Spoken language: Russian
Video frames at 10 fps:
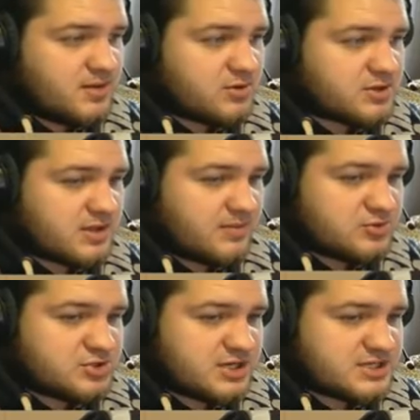Вот это
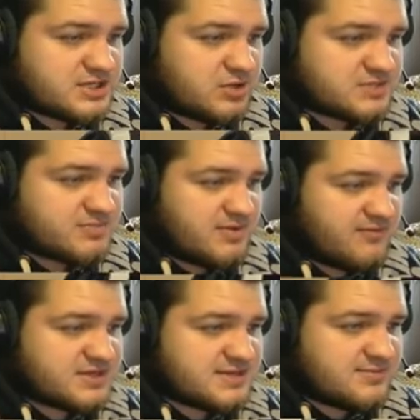получается у нас
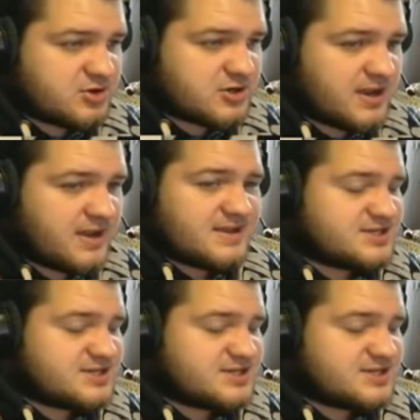BMW семерка.